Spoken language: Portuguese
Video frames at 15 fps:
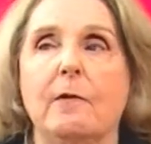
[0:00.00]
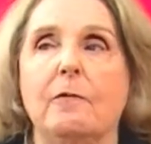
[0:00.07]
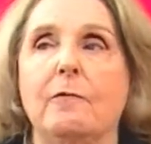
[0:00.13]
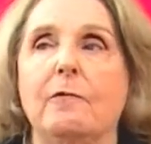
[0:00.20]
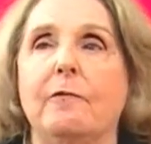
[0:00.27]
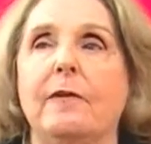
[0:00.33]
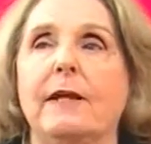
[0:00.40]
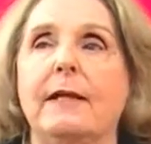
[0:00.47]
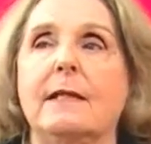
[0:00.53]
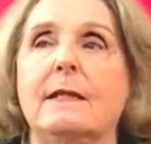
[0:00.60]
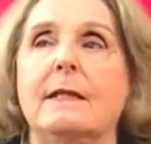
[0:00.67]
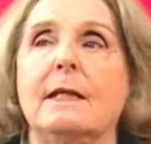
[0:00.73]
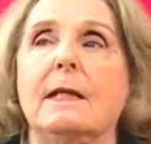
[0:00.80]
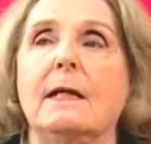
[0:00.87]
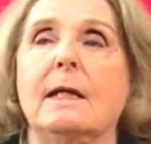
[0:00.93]
vai
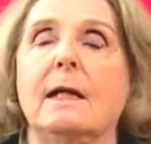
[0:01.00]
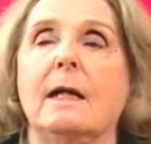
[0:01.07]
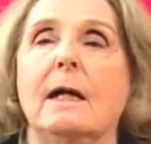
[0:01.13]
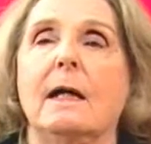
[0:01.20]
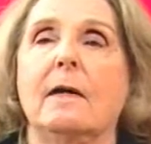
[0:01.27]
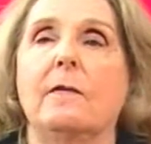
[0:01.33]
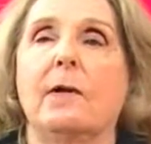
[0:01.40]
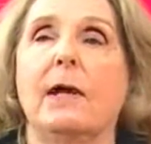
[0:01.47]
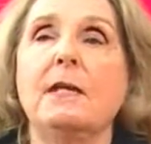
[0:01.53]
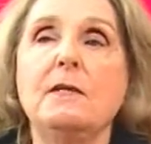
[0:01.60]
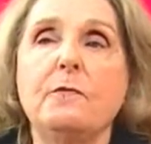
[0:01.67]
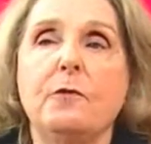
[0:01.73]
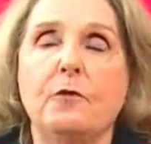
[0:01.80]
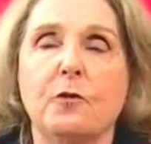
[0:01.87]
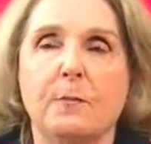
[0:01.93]
ter a
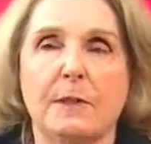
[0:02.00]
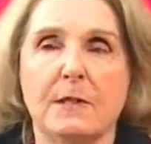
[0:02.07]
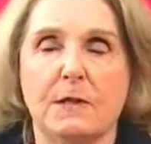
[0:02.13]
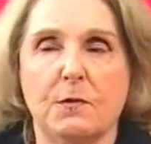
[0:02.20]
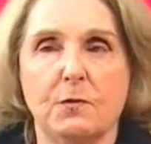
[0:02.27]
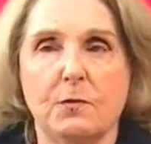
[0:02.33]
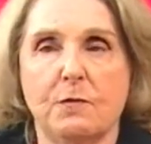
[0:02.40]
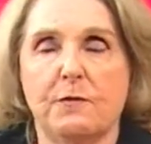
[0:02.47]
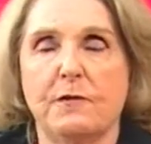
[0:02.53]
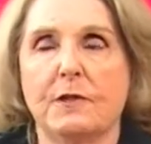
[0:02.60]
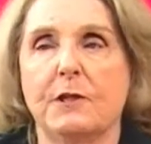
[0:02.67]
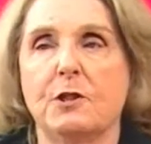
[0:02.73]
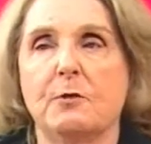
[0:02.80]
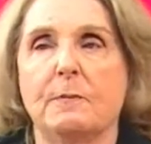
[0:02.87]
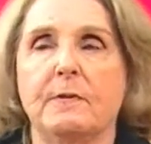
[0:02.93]
informação
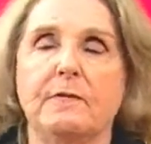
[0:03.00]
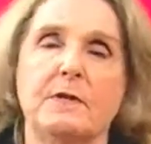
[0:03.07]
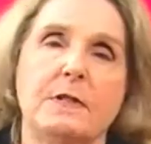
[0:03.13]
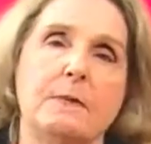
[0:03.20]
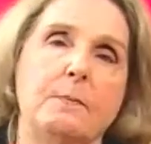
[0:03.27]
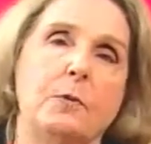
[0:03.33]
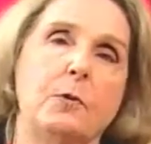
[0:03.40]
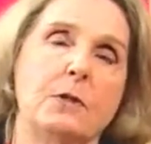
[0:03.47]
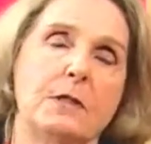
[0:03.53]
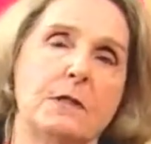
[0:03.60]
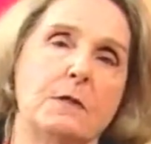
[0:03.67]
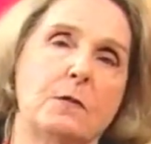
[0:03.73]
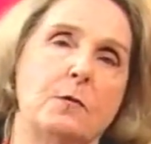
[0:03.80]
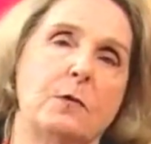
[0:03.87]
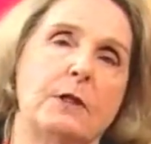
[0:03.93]
suficiente para fazer boas
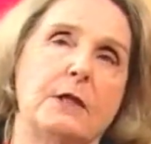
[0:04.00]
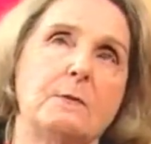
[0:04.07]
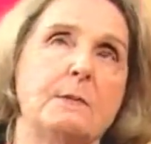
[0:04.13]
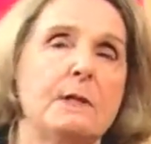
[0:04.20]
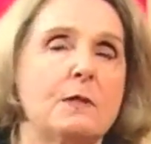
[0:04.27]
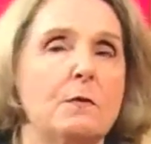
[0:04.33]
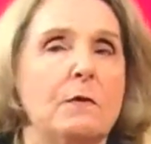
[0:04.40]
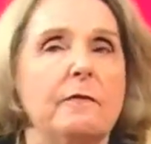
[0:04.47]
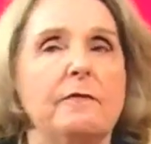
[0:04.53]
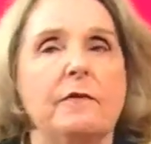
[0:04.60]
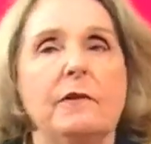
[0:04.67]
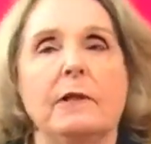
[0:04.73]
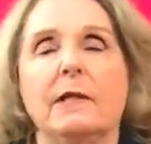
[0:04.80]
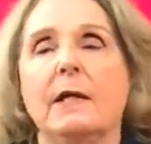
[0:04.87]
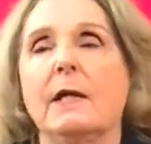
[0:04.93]
escolhas para a sua
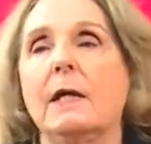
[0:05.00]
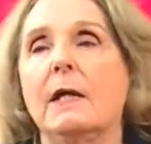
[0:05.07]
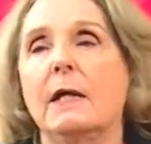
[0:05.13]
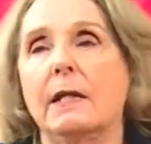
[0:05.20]
vida,